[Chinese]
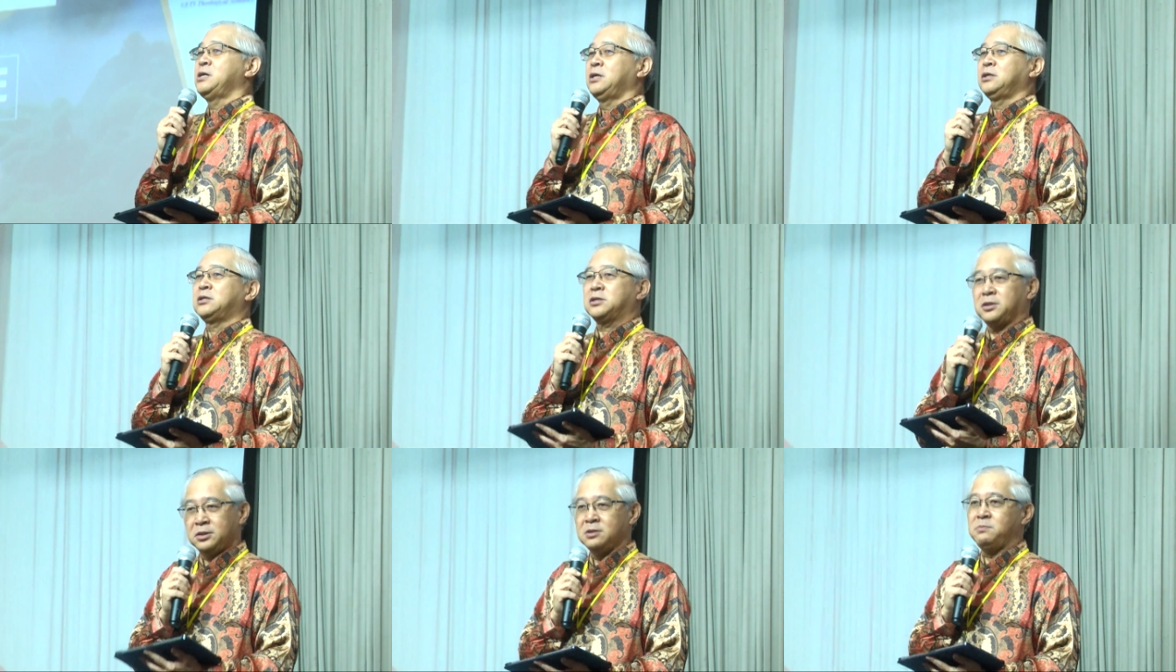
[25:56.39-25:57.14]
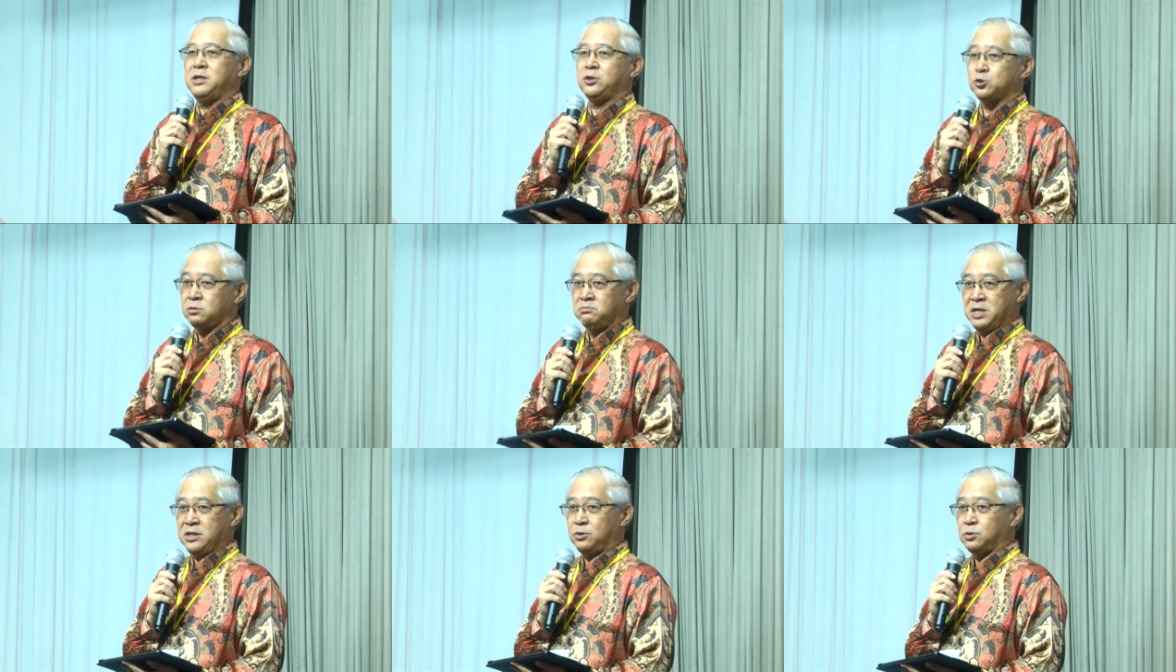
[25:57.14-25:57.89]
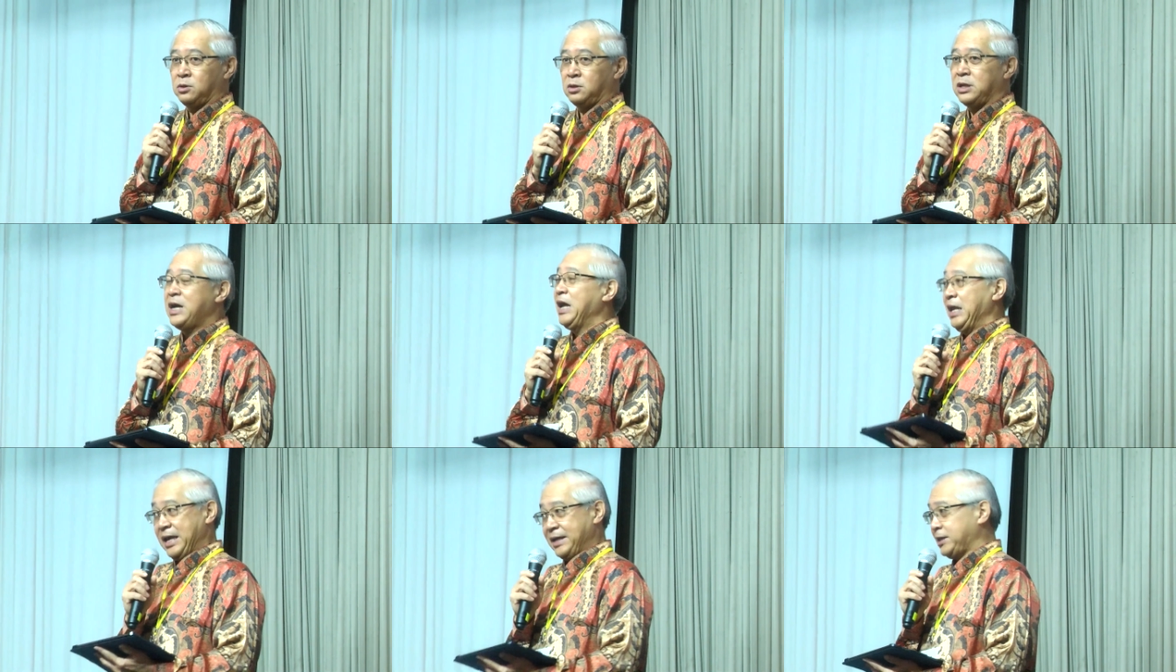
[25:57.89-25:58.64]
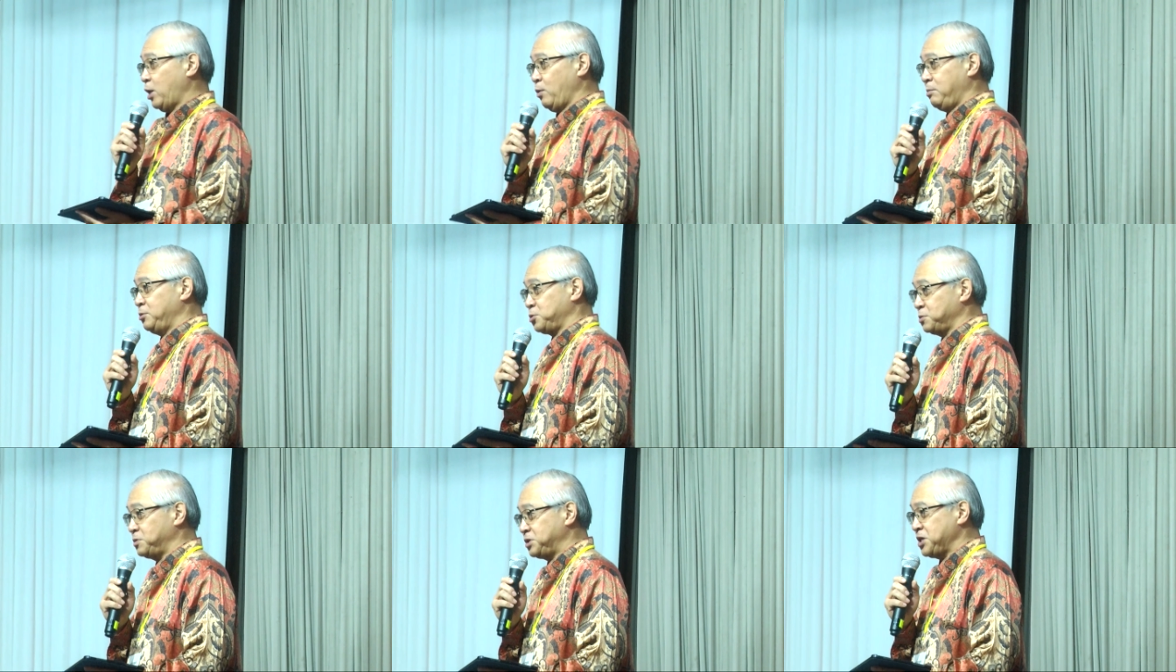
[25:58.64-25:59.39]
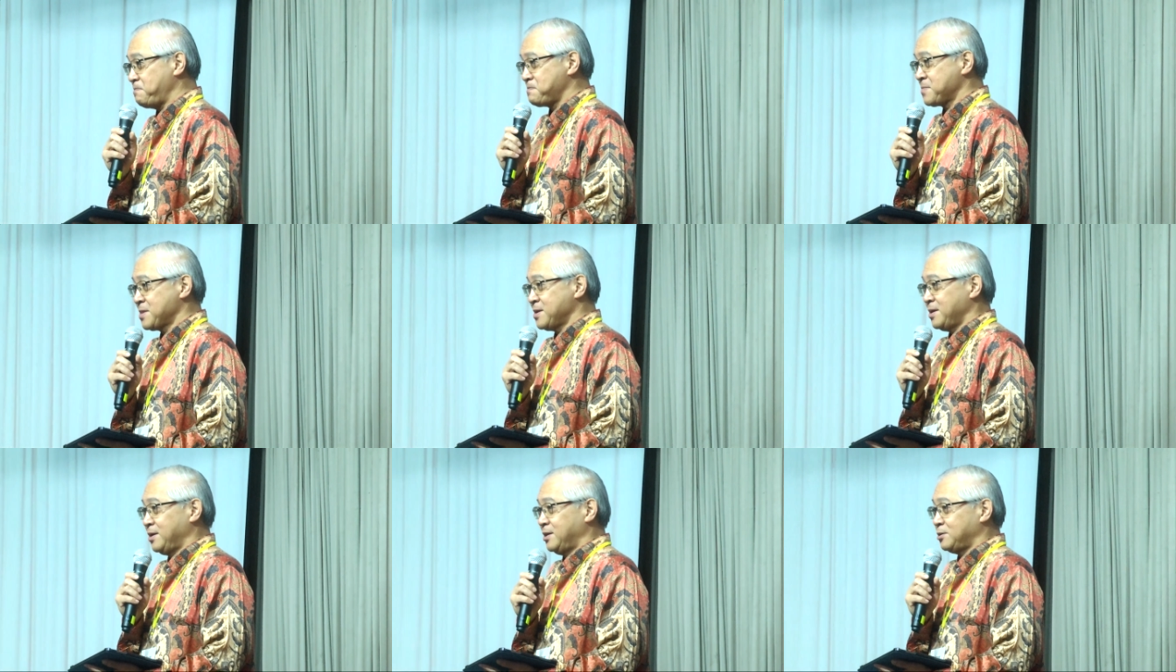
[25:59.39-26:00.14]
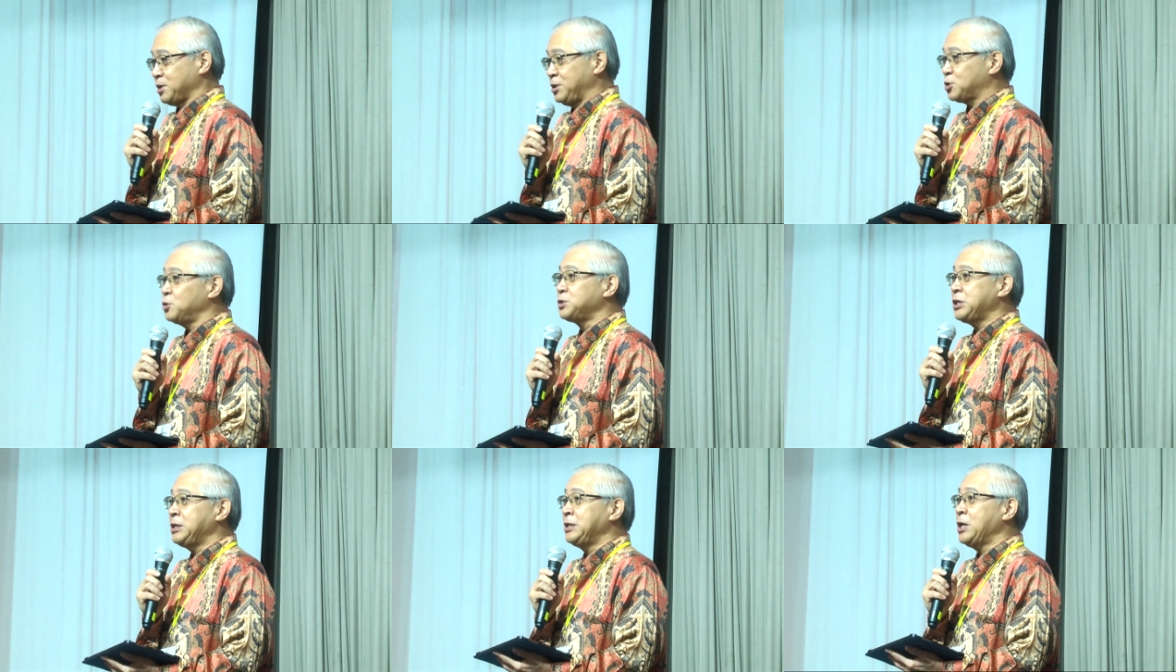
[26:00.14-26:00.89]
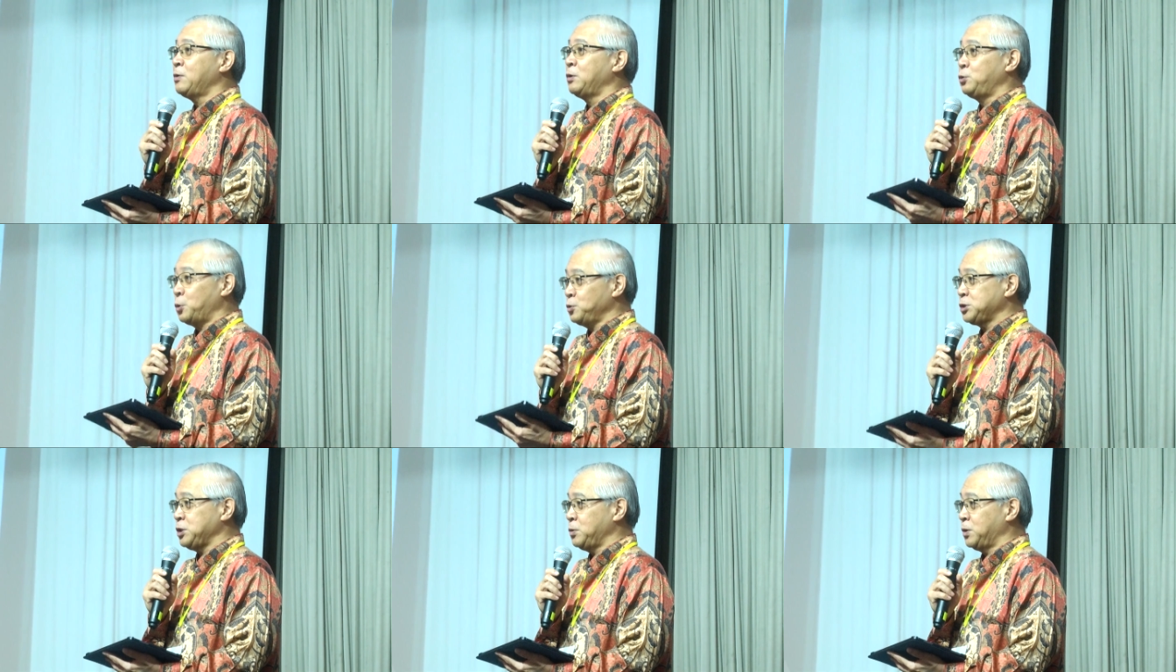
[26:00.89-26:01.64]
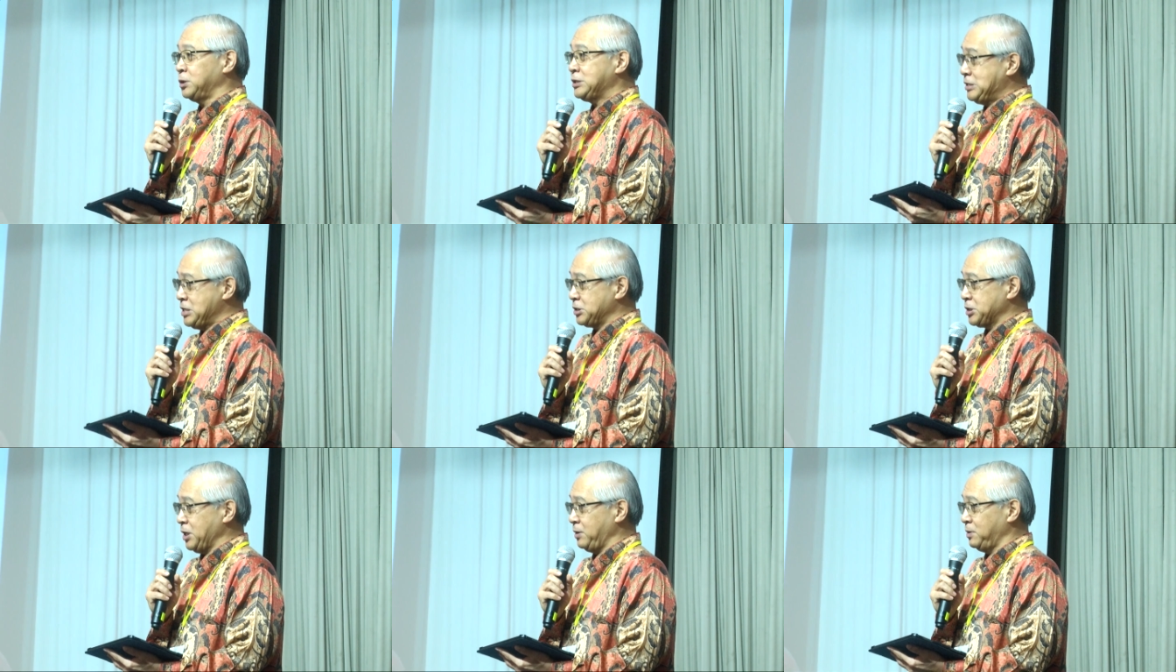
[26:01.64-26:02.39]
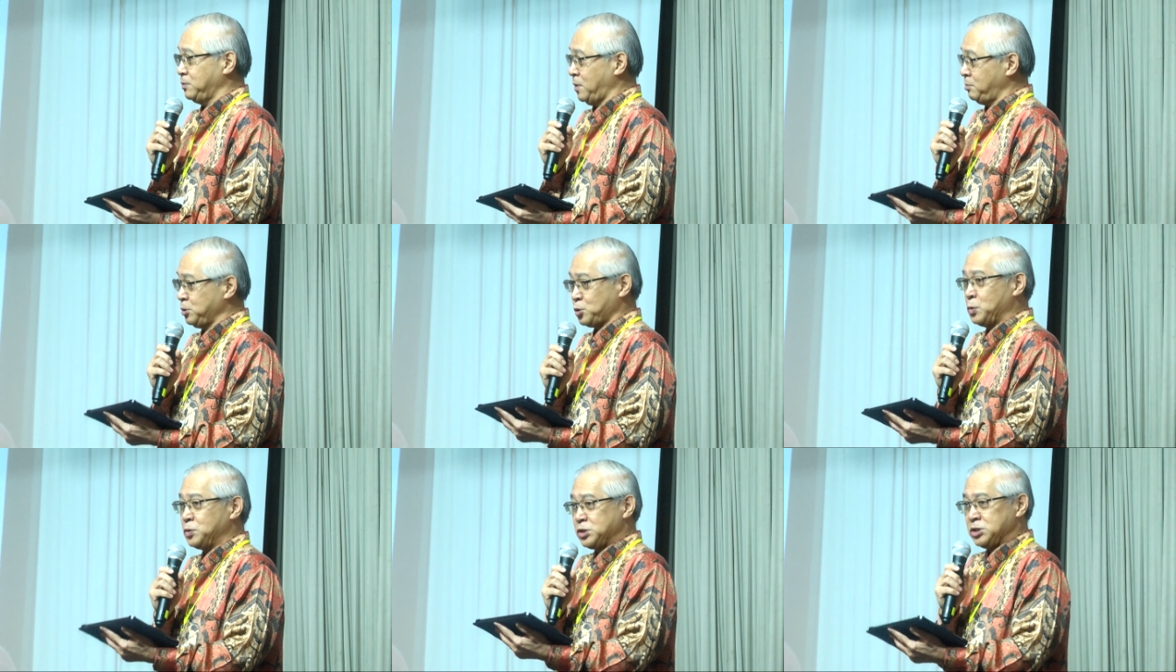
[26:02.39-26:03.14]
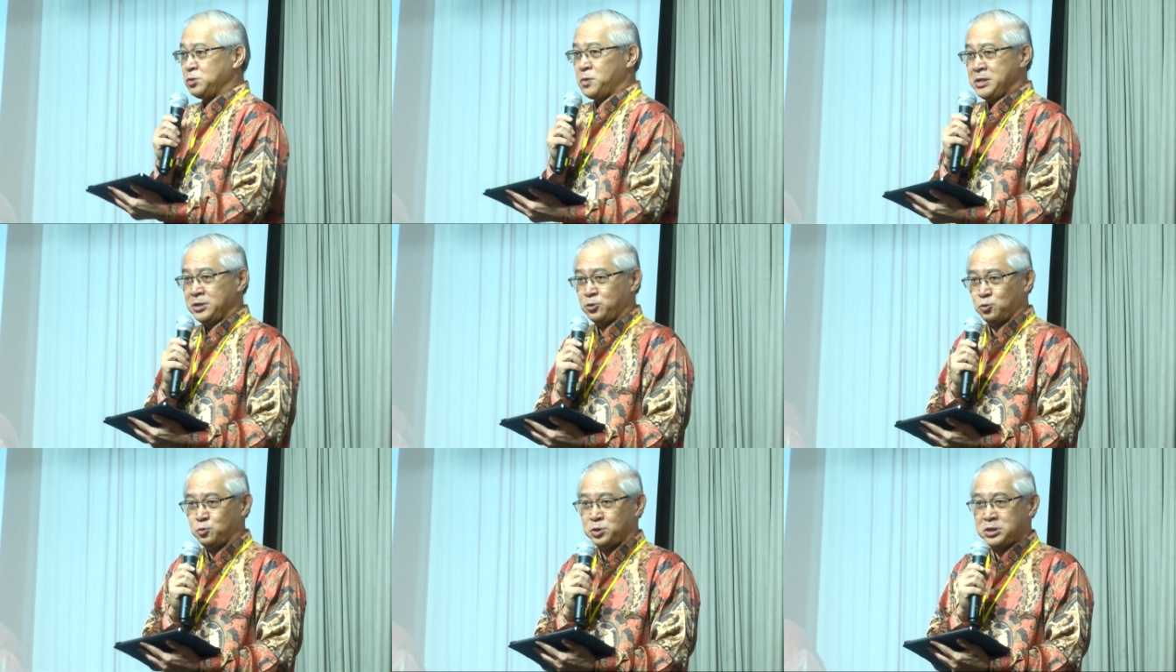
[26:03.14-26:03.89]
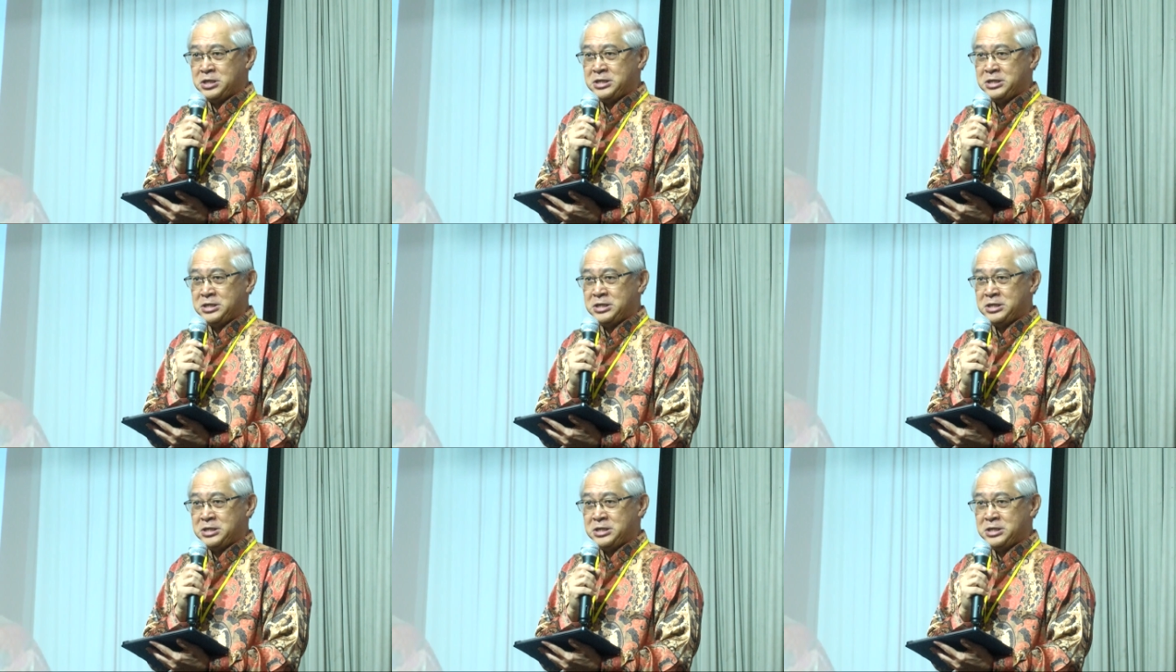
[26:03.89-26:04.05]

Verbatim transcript: 特别从美国来到我们中间，所以首先让我容许我介绍我们董事会的主席，